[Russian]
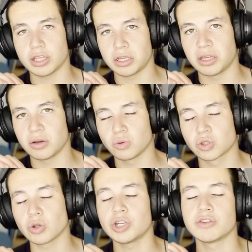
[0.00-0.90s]
и
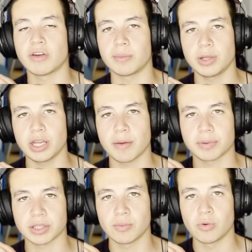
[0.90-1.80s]
устойчивое мнение
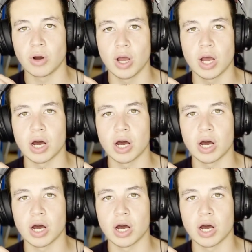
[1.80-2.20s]
по тому,